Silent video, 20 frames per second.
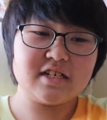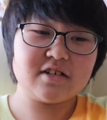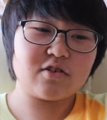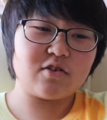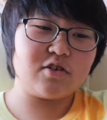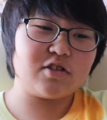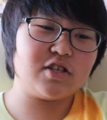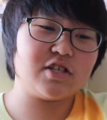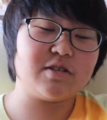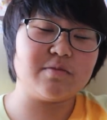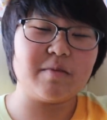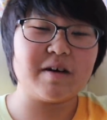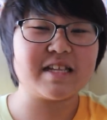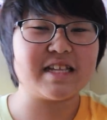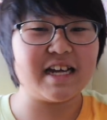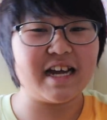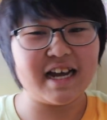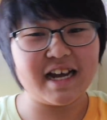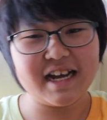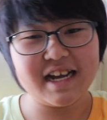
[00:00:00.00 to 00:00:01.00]
今年ま
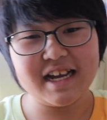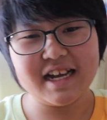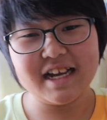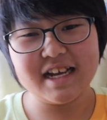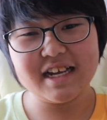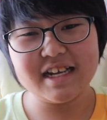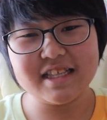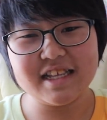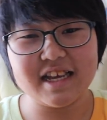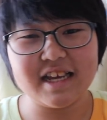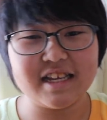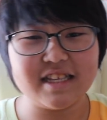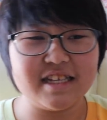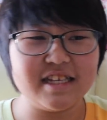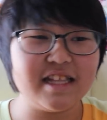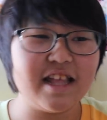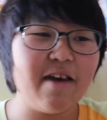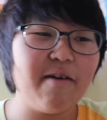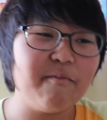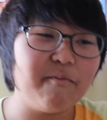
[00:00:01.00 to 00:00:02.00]
た、ね、
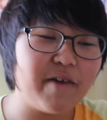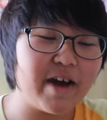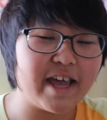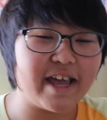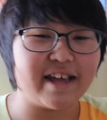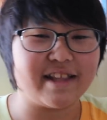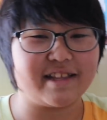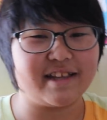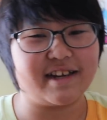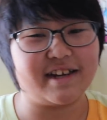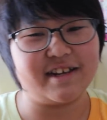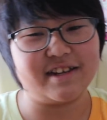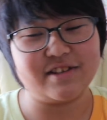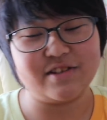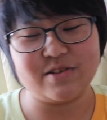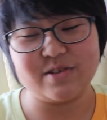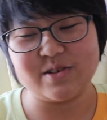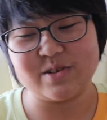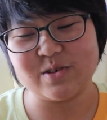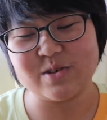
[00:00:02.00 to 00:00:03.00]
にねんまえやったからっ
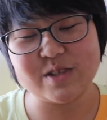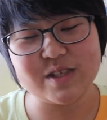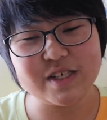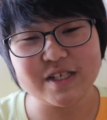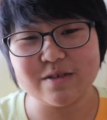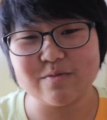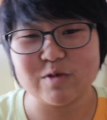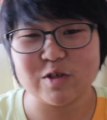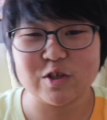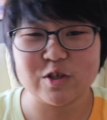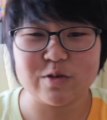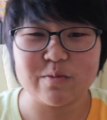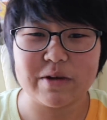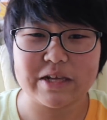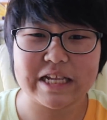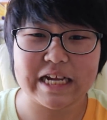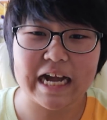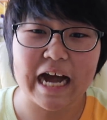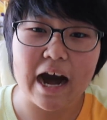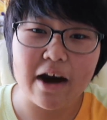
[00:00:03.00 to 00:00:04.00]
ていうのに、今年もちょっと
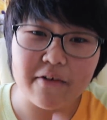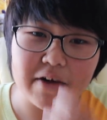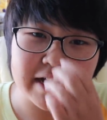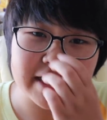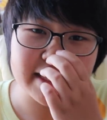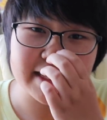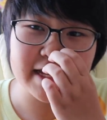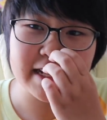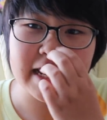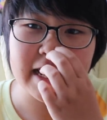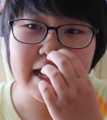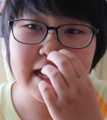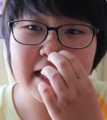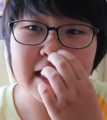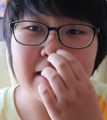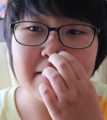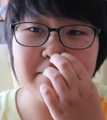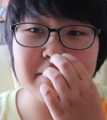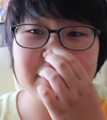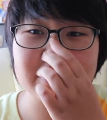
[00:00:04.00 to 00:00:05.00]
また変わってね、
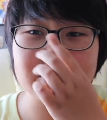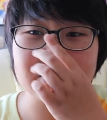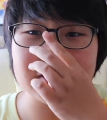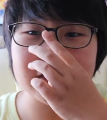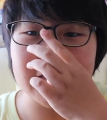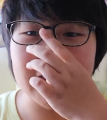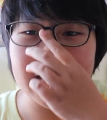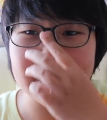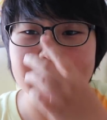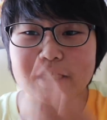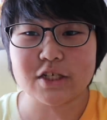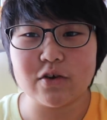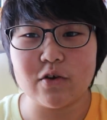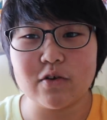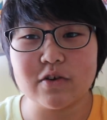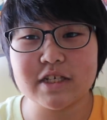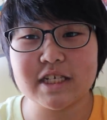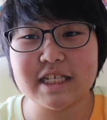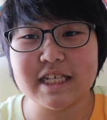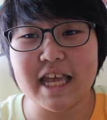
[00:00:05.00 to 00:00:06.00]
まあちょっと成
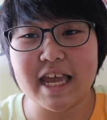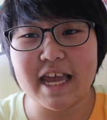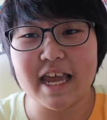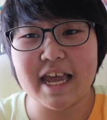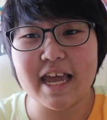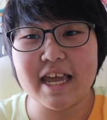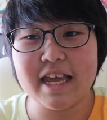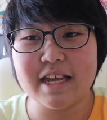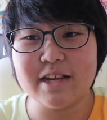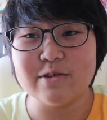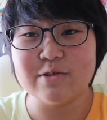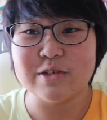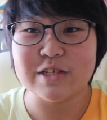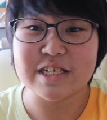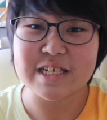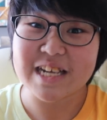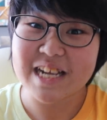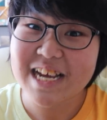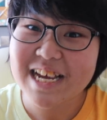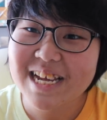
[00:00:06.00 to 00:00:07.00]
長しているん
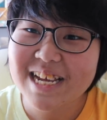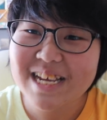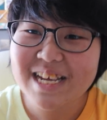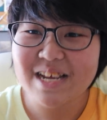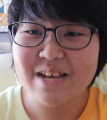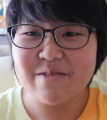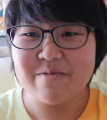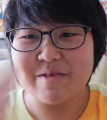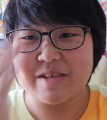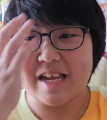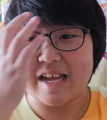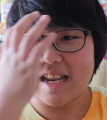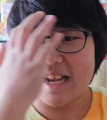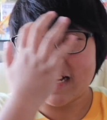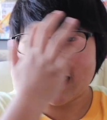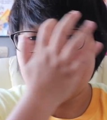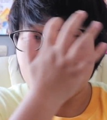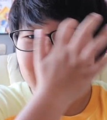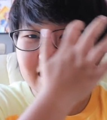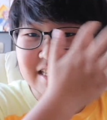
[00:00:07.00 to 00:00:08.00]
じゃないみたい
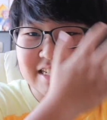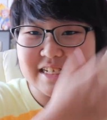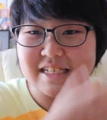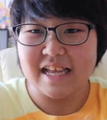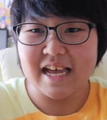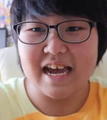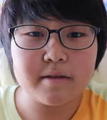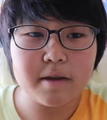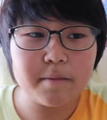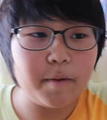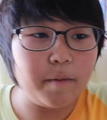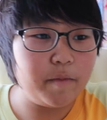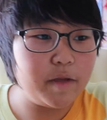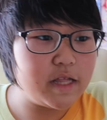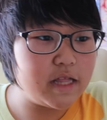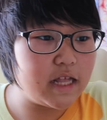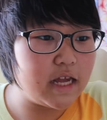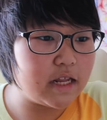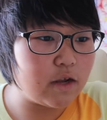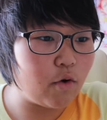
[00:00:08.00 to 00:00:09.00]
な感じで、やっぱ
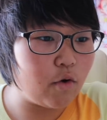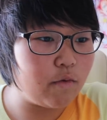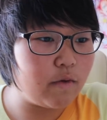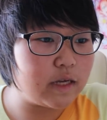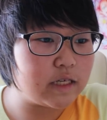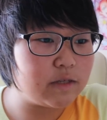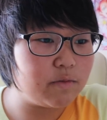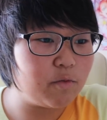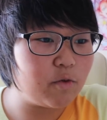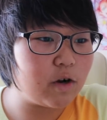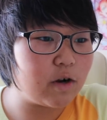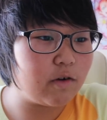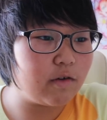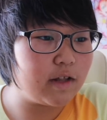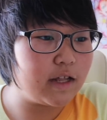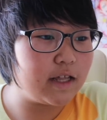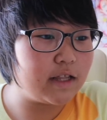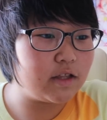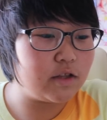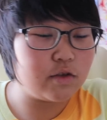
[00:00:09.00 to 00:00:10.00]
みんなにお祝いしてもらおうか
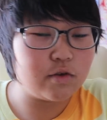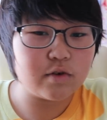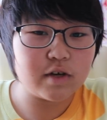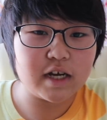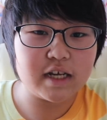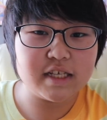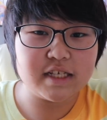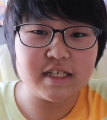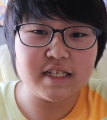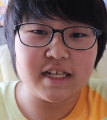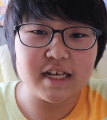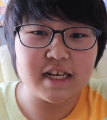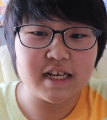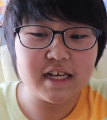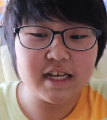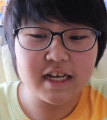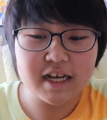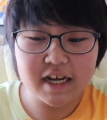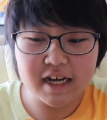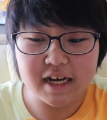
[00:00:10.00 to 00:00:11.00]
なっていう感じで、
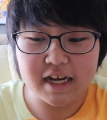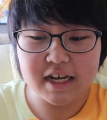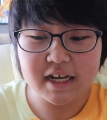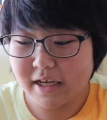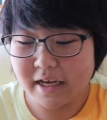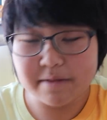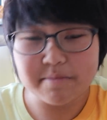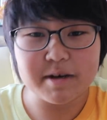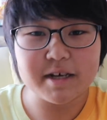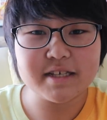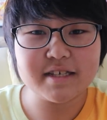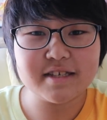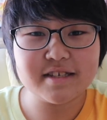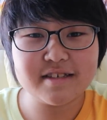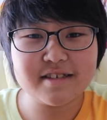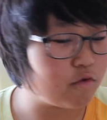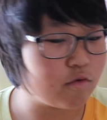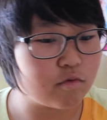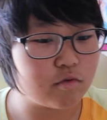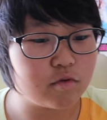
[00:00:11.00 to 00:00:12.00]
はい、やりま
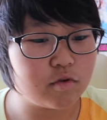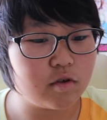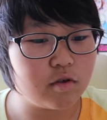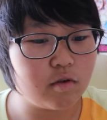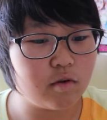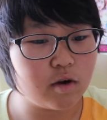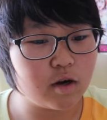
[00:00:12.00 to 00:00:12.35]
す。ってことで、